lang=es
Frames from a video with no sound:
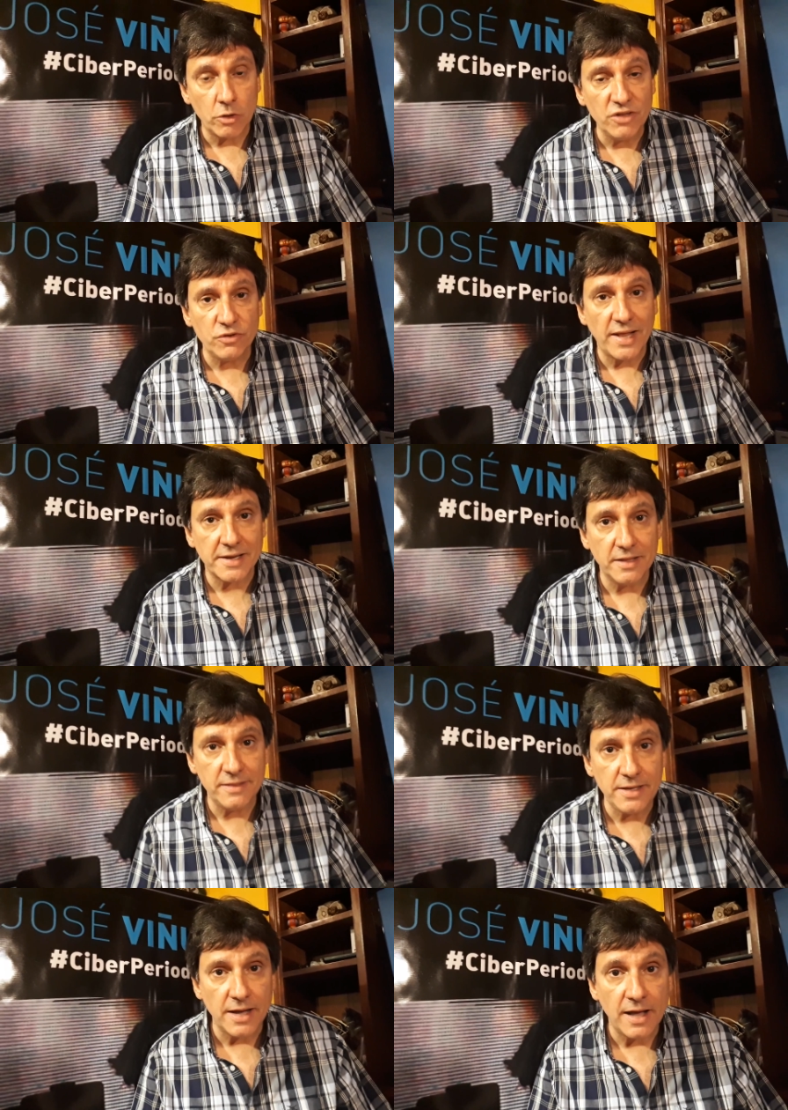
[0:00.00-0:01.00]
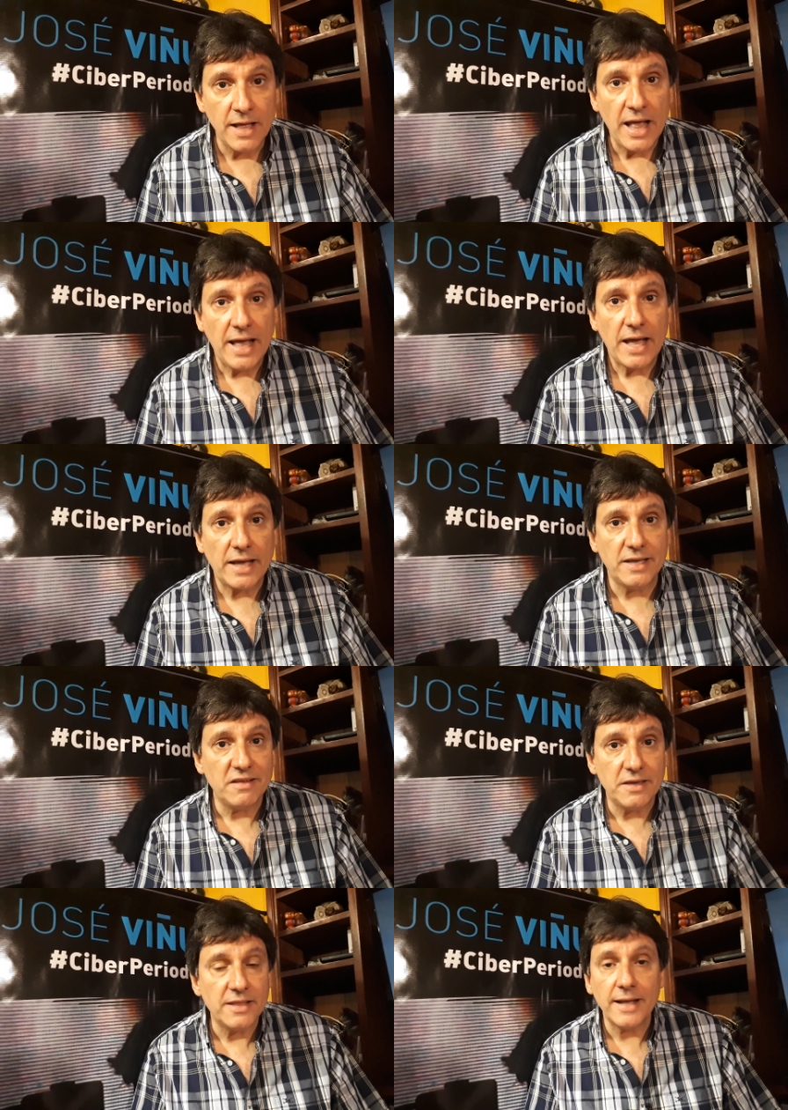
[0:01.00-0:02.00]
lo ancho de la Argentina, a
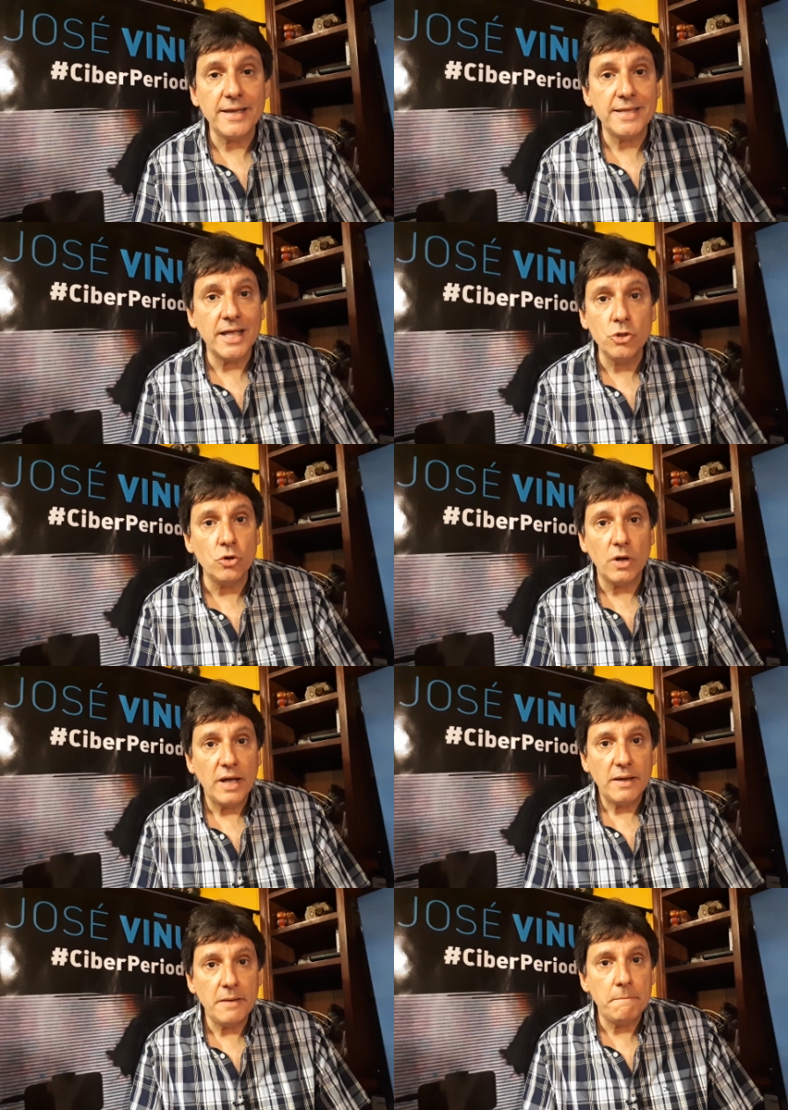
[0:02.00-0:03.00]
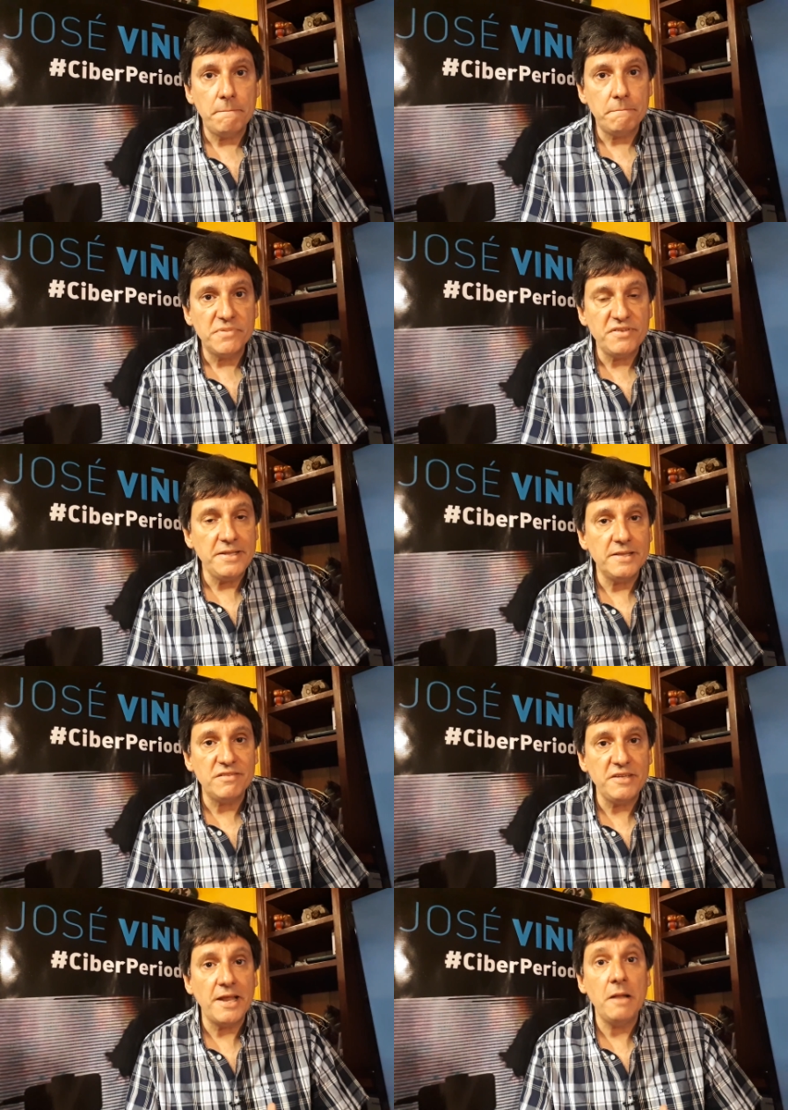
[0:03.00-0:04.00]
que, están quedando eh, sin,
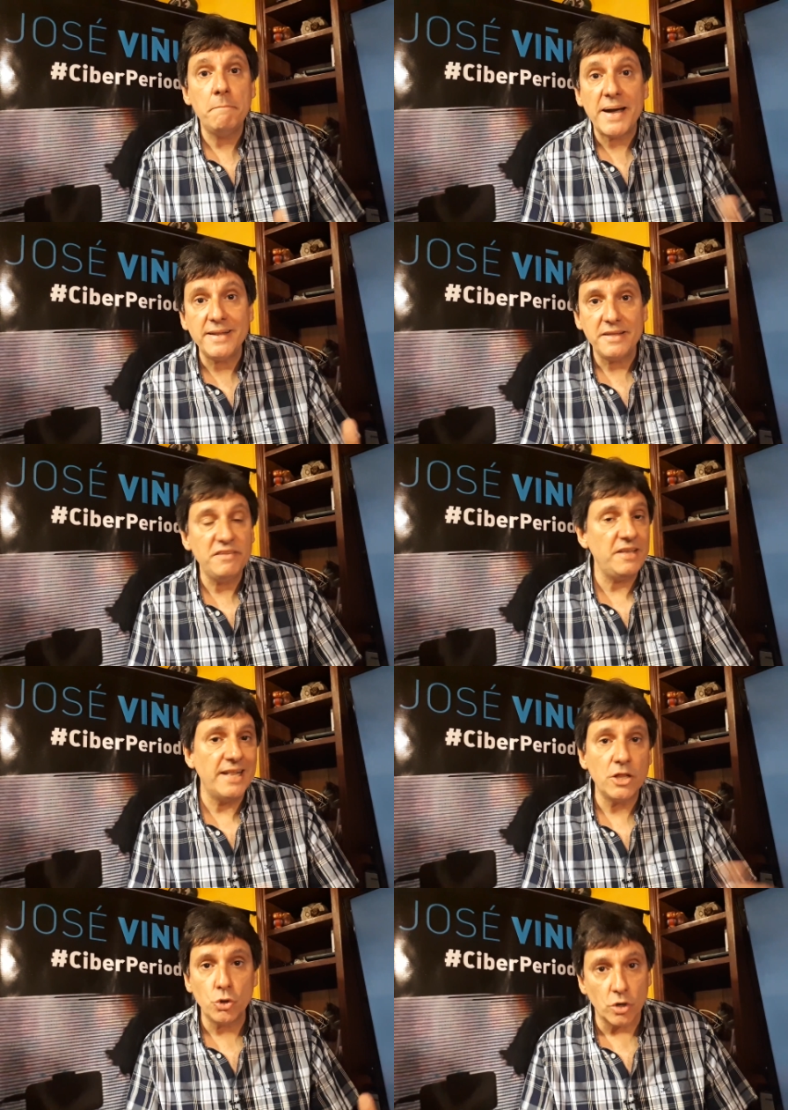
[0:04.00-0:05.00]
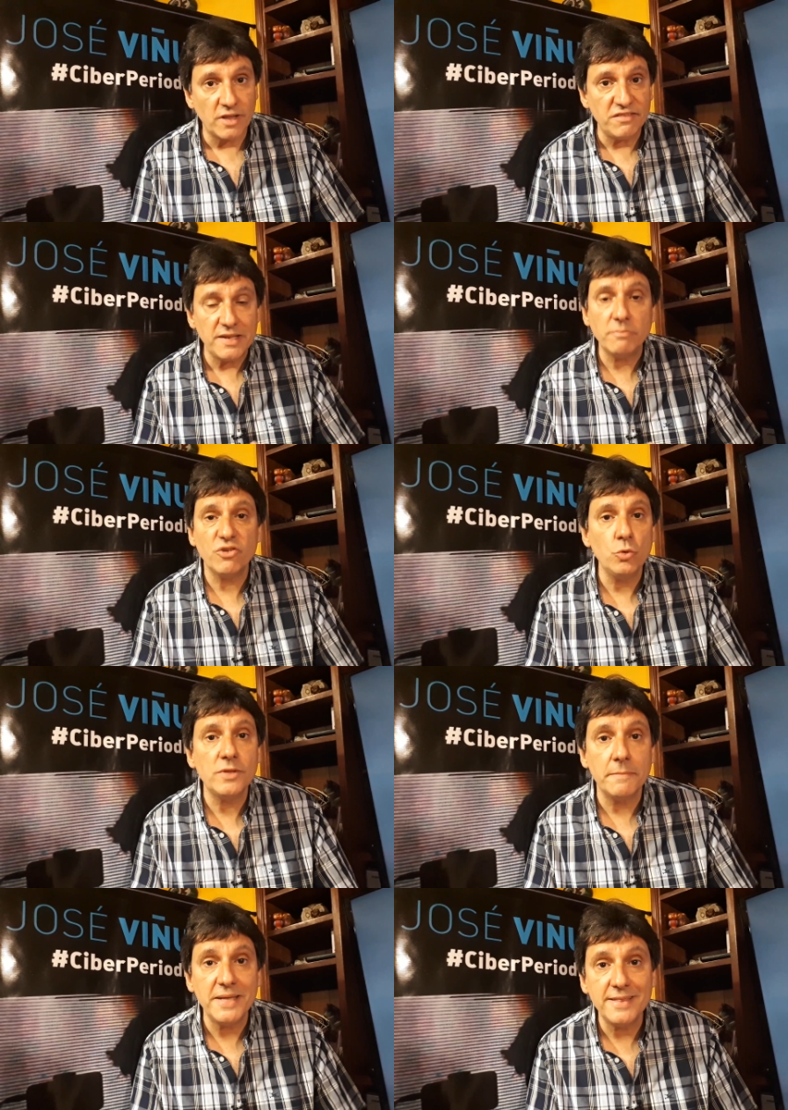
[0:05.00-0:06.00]
sin el pan y sin la torta, sin
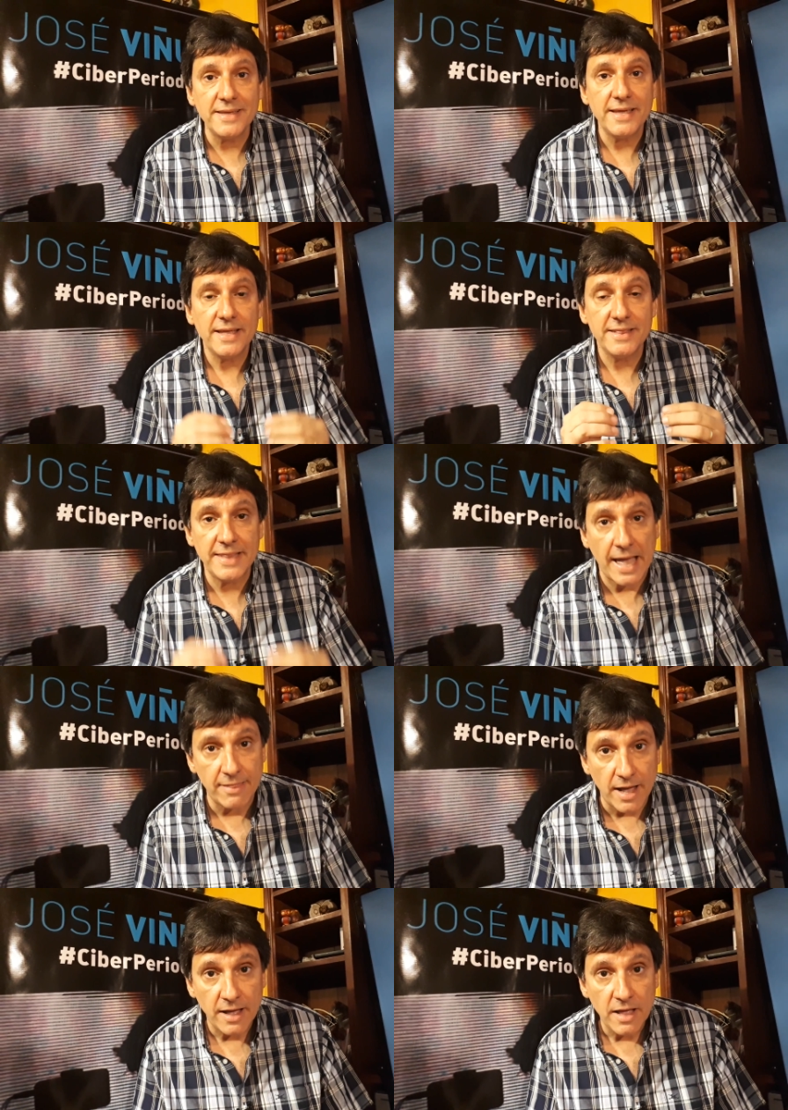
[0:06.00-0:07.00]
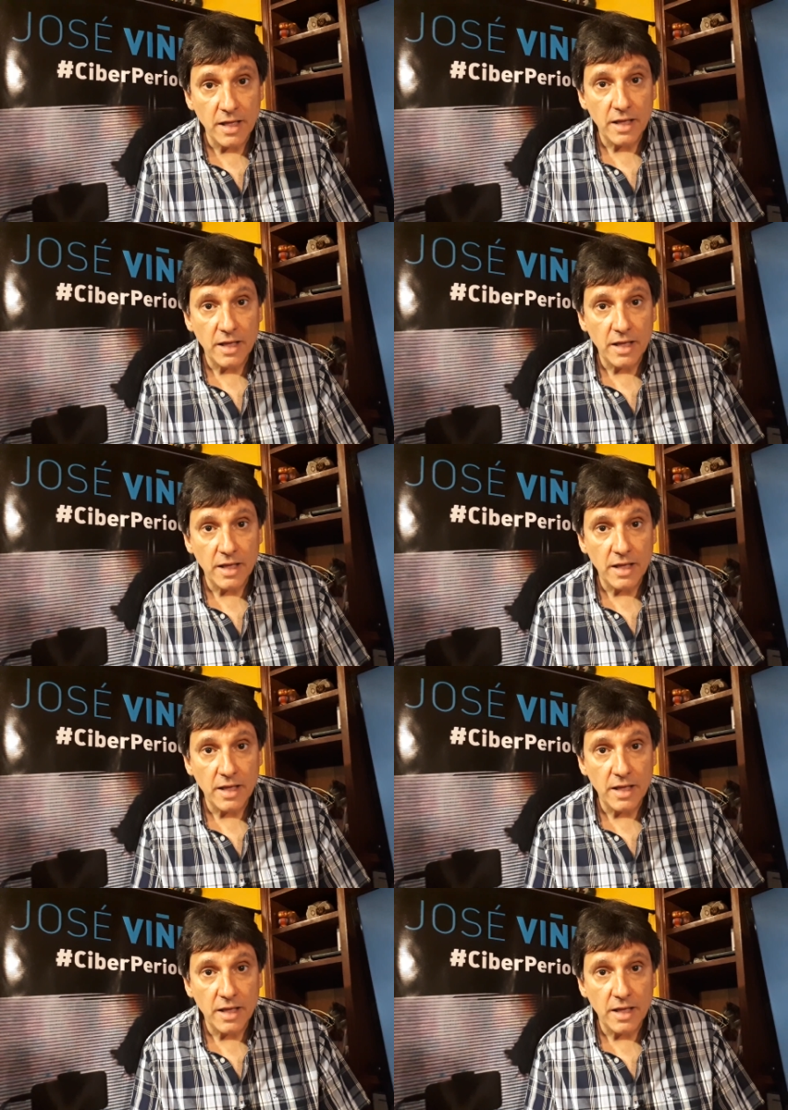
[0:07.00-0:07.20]
absolutamente nada.